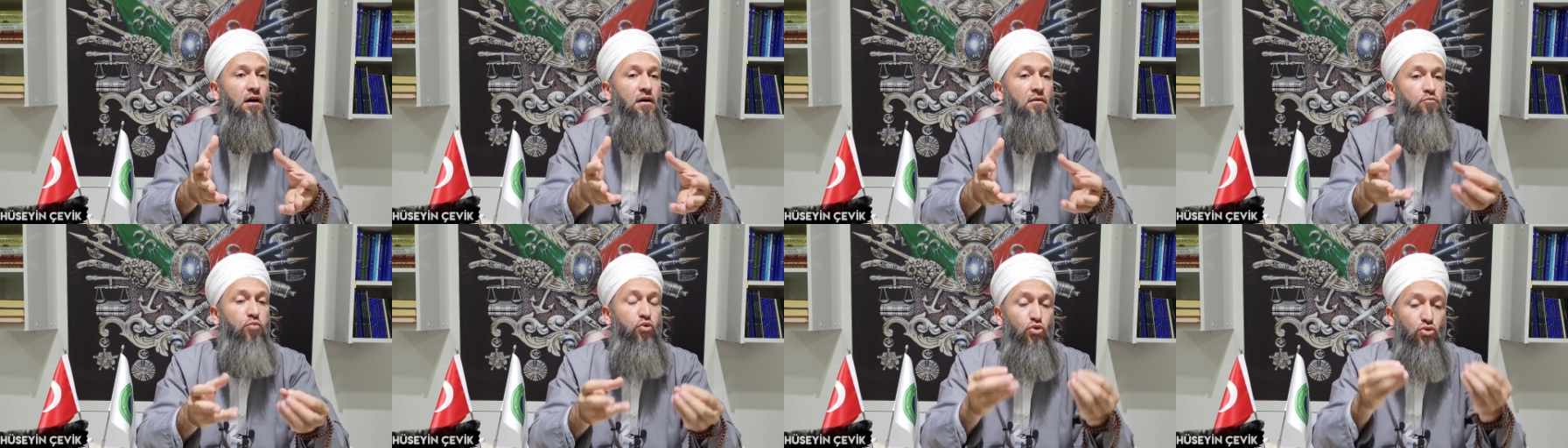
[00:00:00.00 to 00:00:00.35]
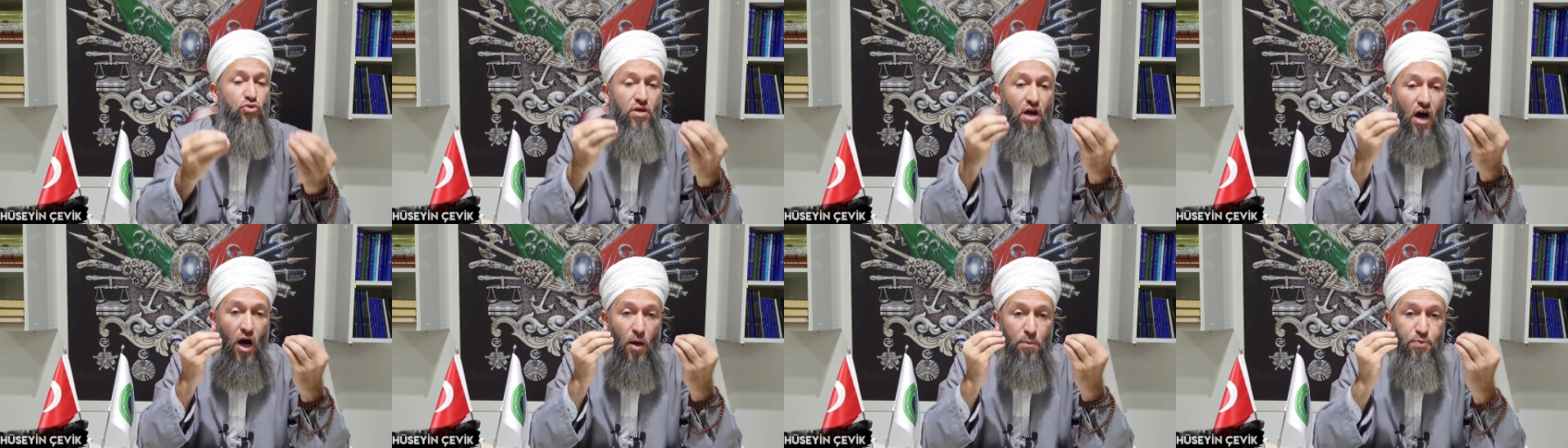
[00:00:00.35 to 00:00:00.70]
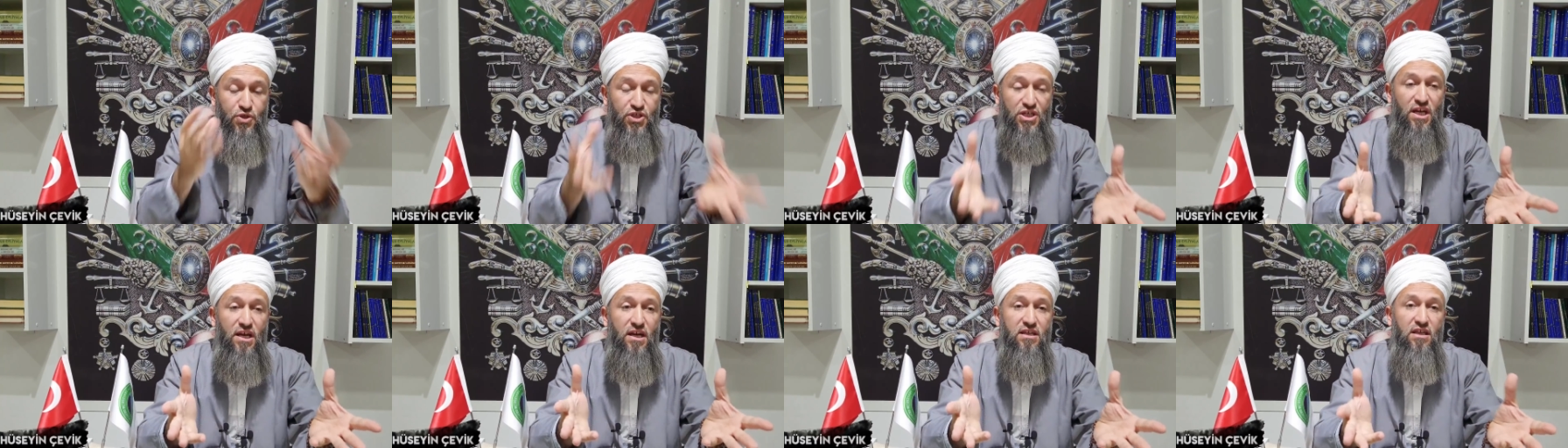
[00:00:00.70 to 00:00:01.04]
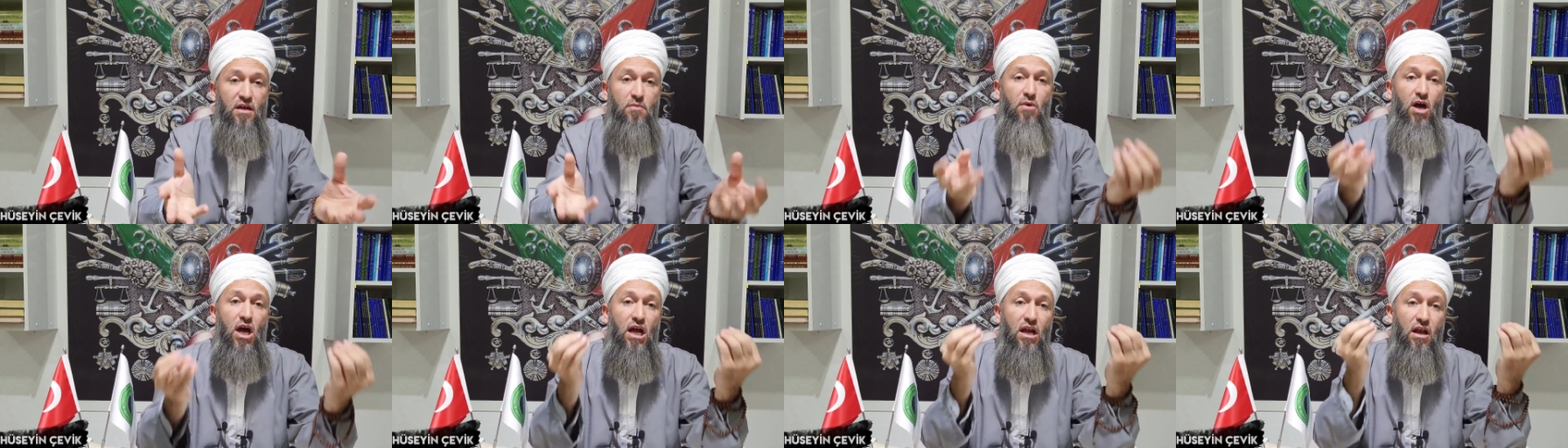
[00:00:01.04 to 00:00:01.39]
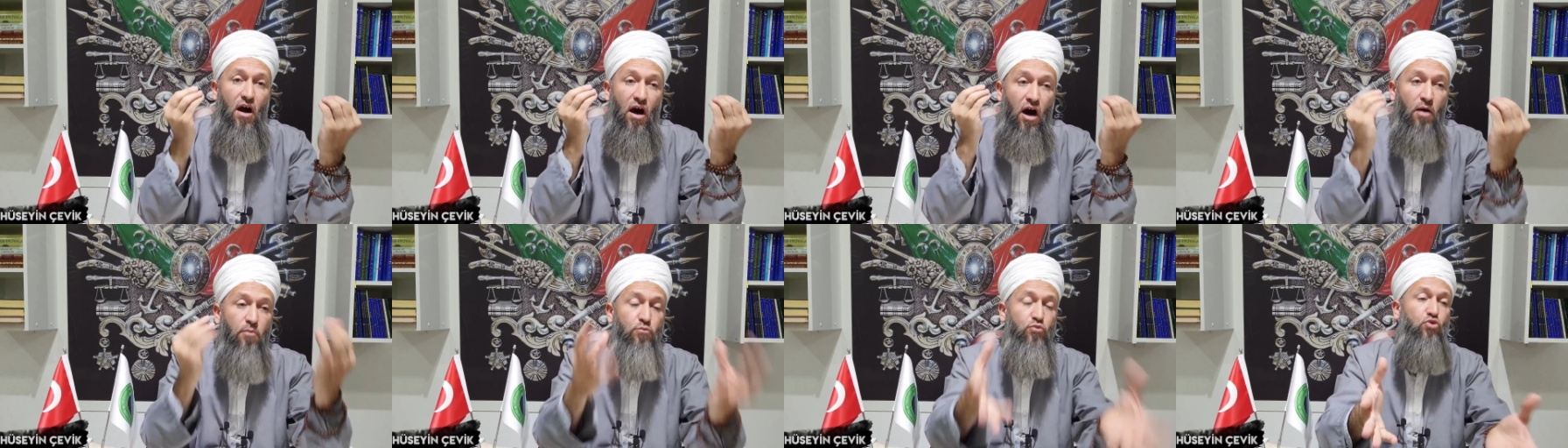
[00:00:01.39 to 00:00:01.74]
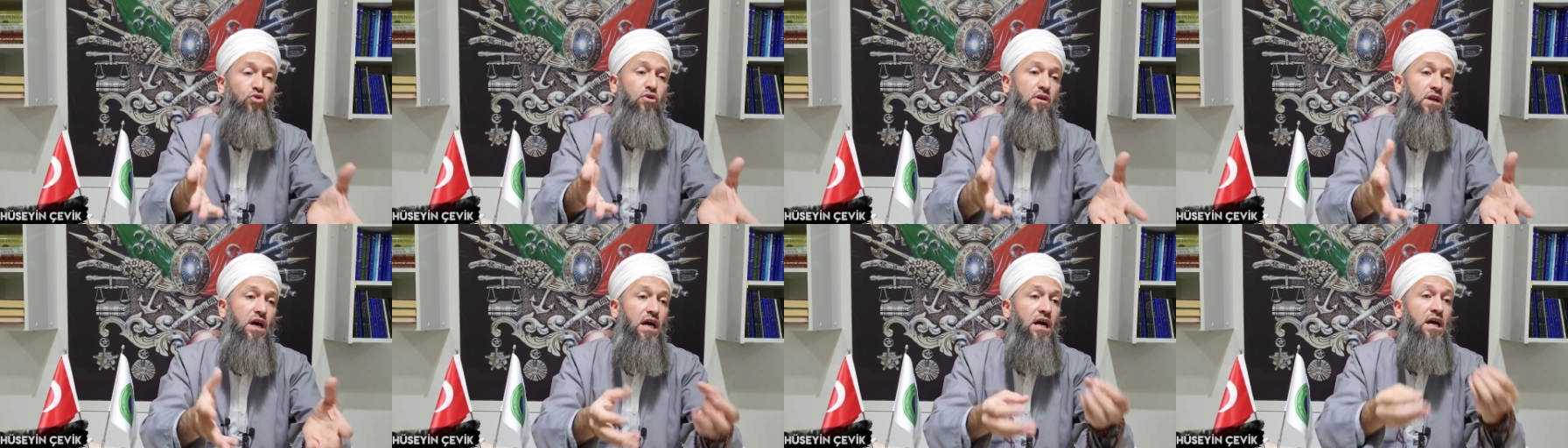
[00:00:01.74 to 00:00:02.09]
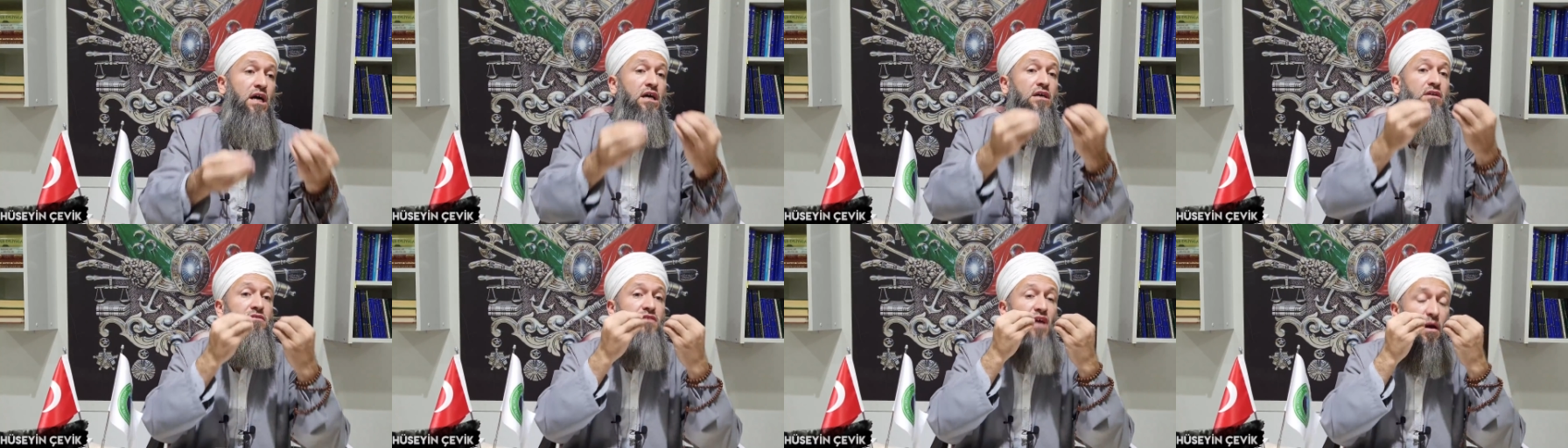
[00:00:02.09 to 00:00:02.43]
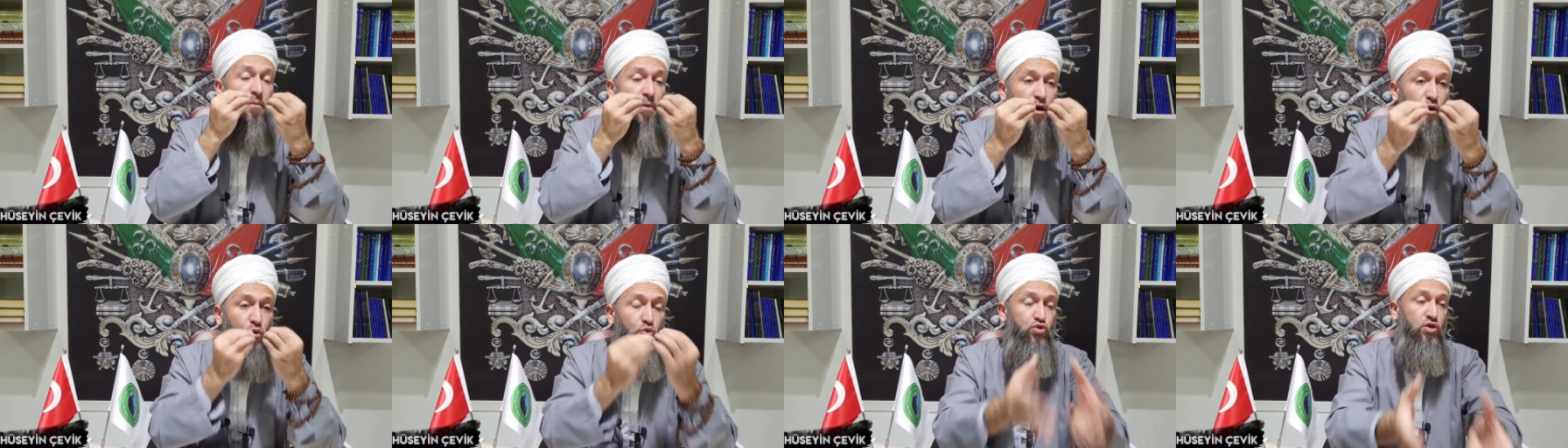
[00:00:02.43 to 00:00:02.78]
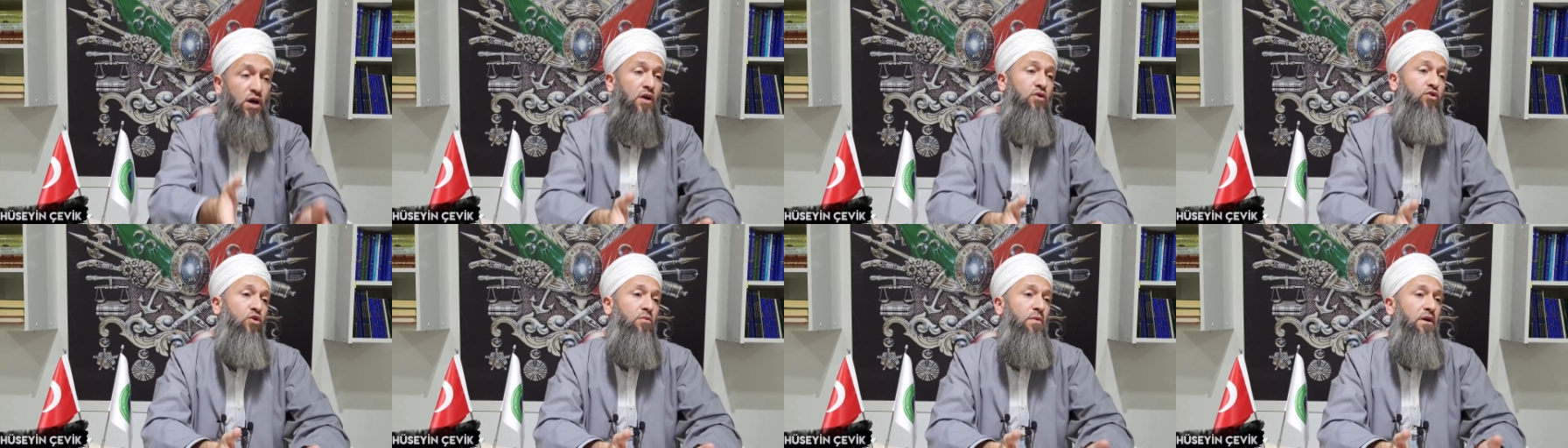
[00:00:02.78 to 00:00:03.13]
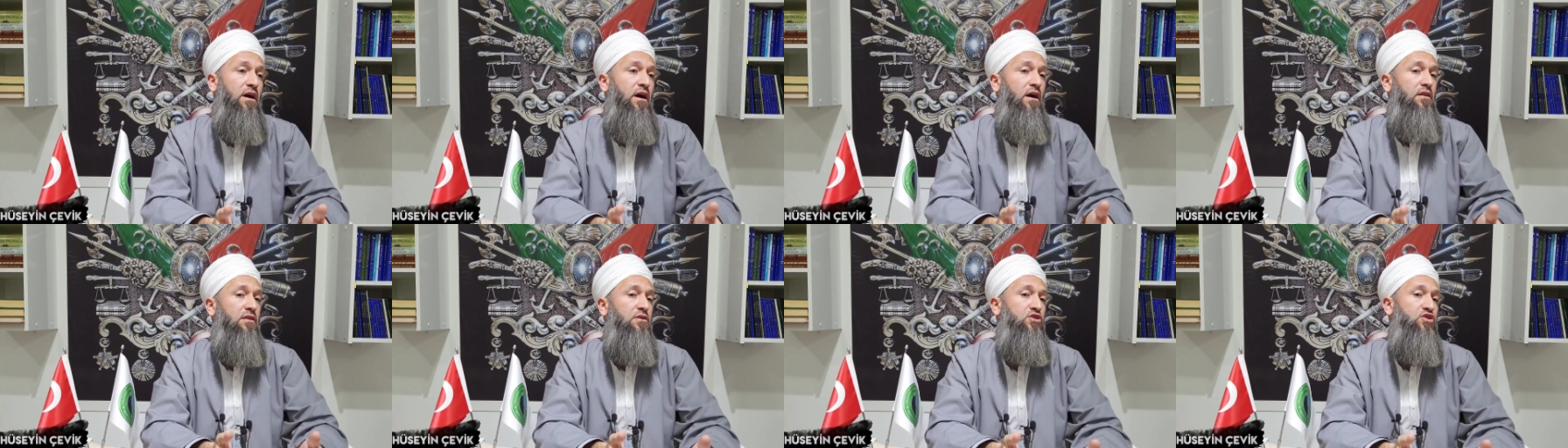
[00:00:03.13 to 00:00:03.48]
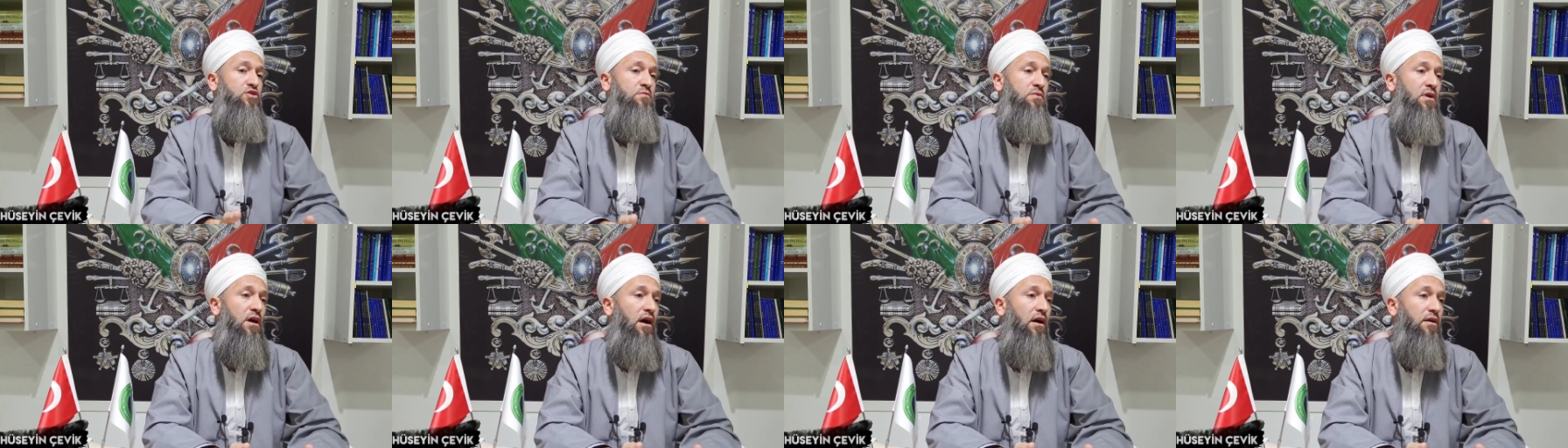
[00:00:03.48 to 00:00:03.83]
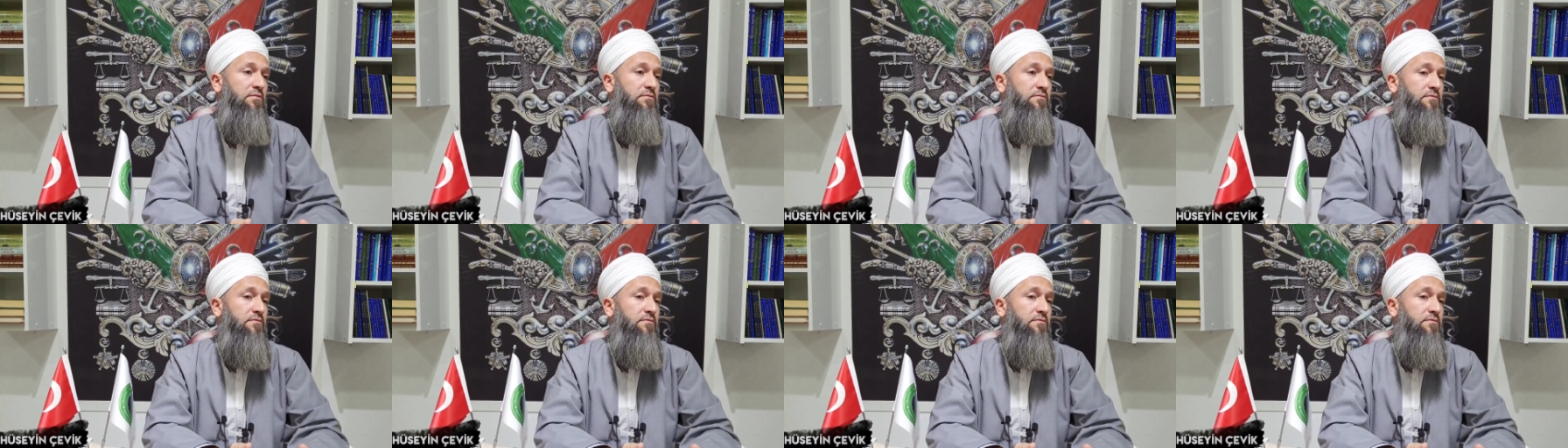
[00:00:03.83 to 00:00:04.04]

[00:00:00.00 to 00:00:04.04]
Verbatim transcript: Bugün hapsiren adam elhamdülillah demeye utanıyor be kardeşim ya.